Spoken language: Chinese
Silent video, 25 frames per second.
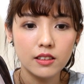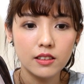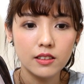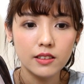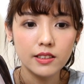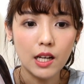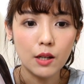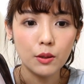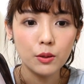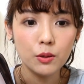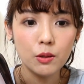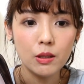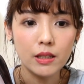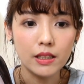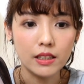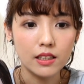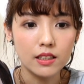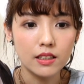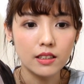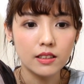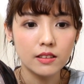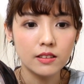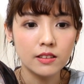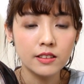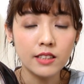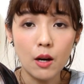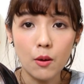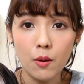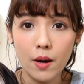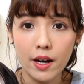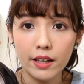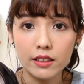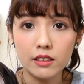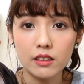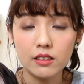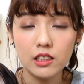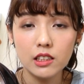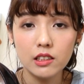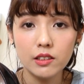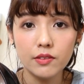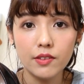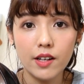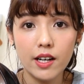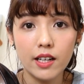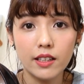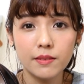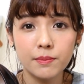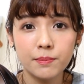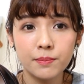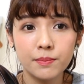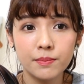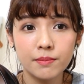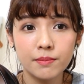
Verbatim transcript: 小腿跟脚踝的地方，